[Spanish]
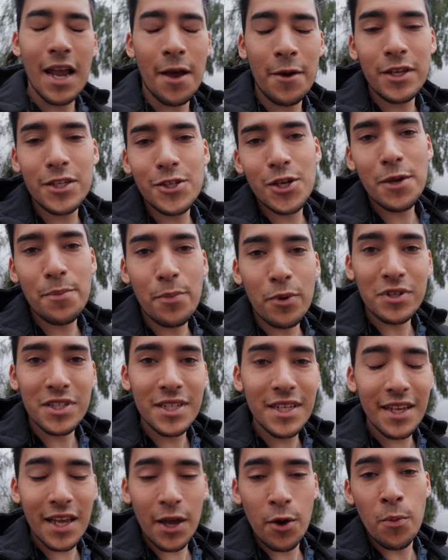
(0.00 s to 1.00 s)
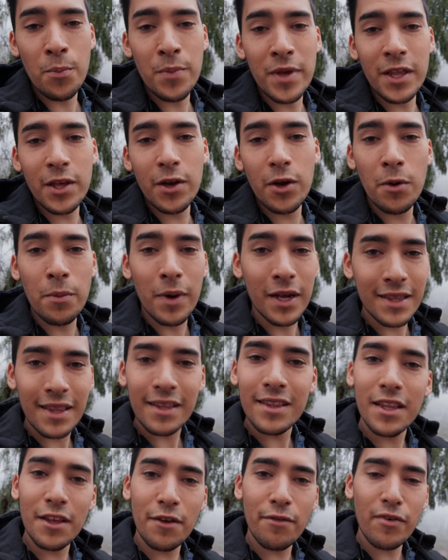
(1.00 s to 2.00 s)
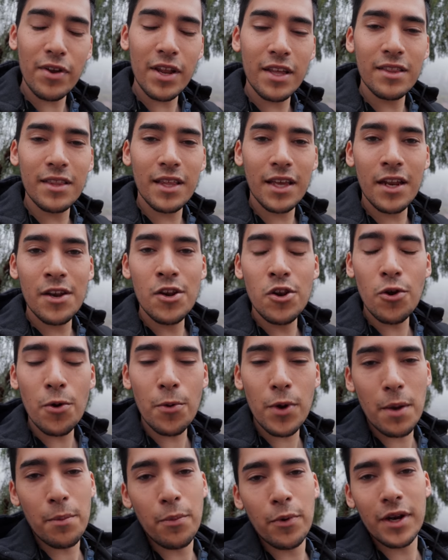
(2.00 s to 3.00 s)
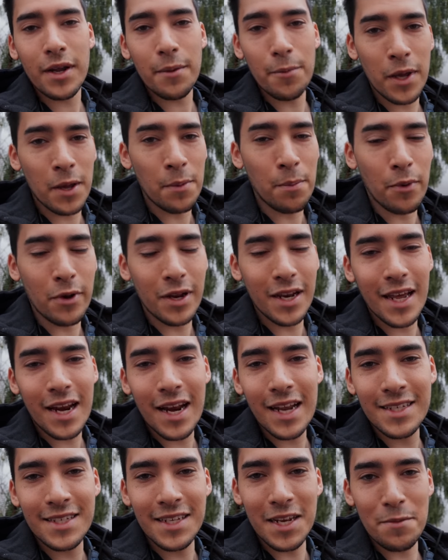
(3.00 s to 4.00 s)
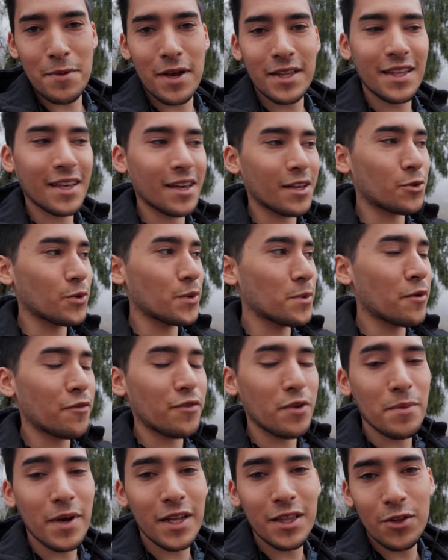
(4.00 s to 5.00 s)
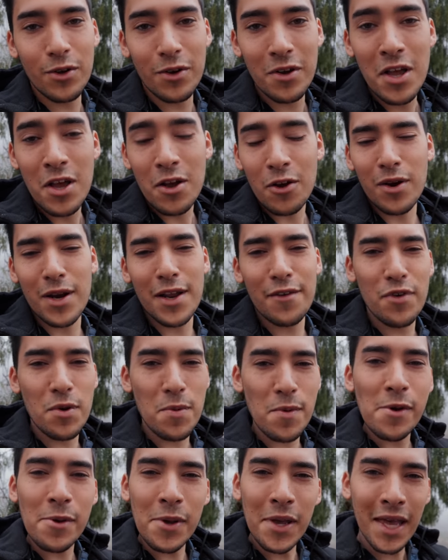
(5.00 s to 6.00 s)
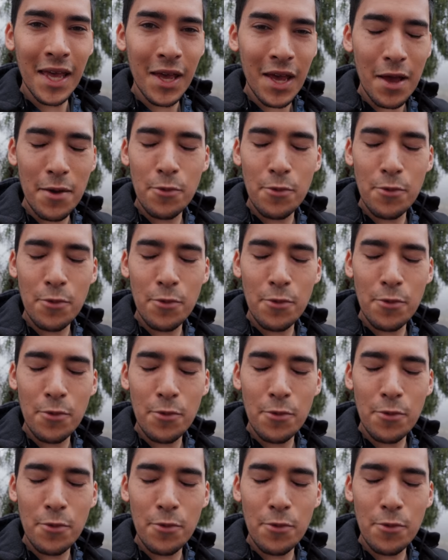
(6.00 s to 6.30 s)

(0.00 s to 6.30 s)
La aviso de por sí que es un video bastante diferente, no voy a poder spoilear la cinemática que estuvimos filmando con FPV,